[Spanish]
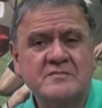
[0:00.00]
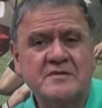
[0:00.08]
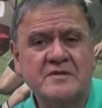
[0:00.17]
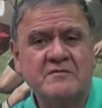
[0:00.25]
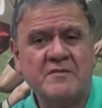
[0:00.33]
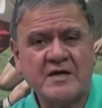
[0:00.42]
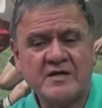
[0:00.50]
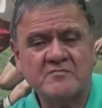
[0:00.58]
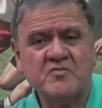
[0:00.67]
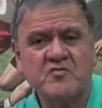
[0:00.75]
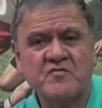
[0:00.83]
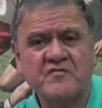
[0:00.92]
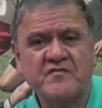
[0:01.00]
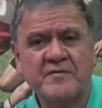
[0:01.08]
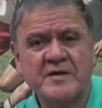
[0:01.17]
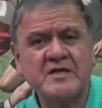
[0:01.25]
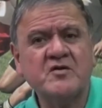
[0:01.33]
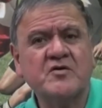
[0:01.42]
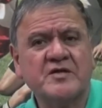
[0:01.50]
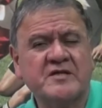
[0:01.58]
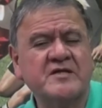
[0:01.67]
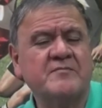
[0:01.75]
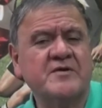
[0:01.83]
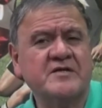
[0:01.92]
el básquetbol femenino que se
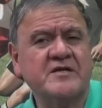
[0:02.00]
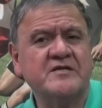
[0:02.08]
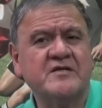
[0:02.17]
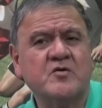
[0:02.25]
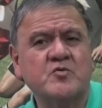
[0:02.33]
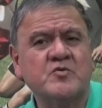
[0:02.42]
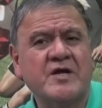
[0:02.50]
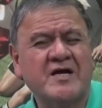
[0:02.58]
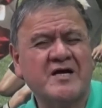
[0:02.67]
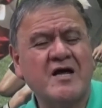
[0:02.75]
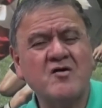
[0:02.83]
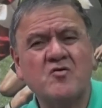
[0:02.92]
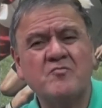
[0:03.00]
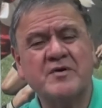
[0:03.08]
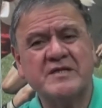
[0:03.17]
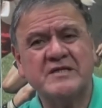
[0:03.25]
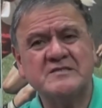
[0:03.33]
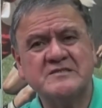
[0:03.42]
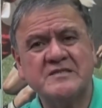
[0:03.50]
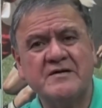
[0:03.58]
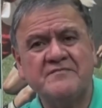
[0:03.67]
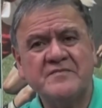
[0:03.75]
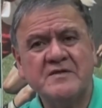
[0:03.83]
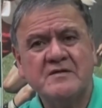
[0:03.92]
hacía presente con una gran competencia
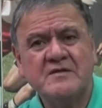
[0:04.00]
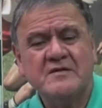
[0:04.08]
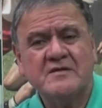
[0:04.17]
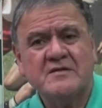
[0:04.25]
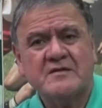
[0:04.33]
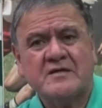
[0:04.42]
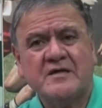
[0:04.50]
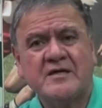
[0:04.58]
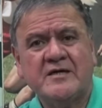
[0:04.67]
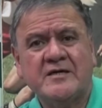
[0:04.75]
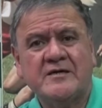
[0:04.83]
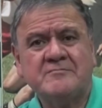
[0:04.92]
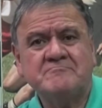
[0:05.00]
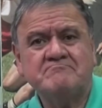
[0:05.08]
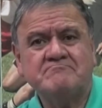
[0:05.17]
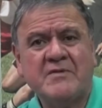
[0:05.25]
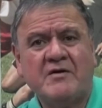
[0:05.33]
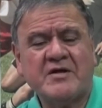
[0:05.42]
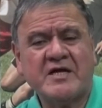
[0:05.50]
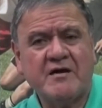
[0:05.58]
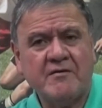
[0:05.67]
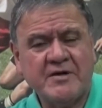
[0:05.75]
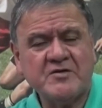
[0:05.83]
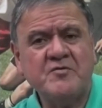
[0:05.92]
que mm, abarcaba
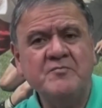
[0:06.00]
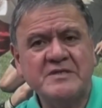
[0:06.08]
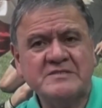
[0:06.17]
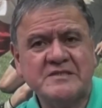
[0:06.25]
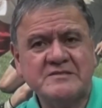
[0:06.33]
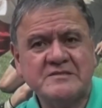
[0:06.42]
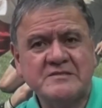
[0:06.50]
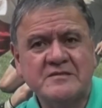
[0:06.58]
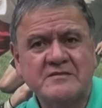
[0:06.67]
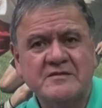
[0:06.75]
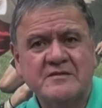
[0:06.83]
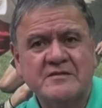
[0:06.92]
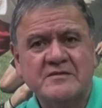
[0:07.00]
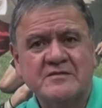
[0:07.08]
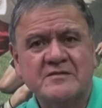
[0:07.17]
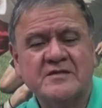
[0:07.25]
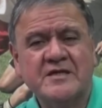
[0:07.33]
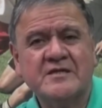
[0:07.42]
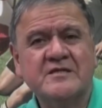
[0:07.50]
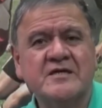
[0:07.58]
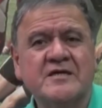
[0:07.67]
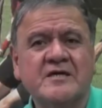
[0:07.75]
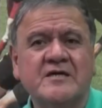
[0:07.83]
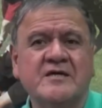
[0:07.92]
varios meses
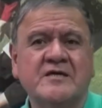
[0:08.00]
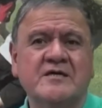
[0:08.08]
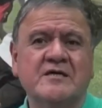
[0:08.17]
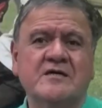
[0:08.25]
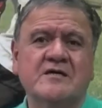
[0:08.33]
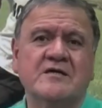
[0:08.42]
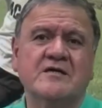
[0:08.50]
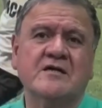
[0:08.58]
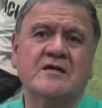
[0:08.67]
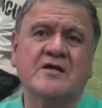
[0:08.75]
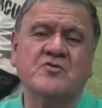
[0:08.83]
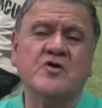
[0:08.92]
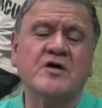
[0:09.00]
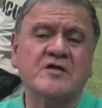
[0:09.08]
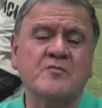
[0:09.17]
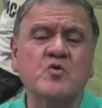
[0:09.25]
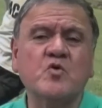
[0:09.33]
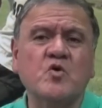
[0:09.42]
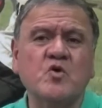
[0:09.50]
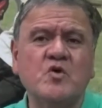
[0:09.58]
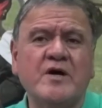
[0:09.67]
desde la zona de Temuco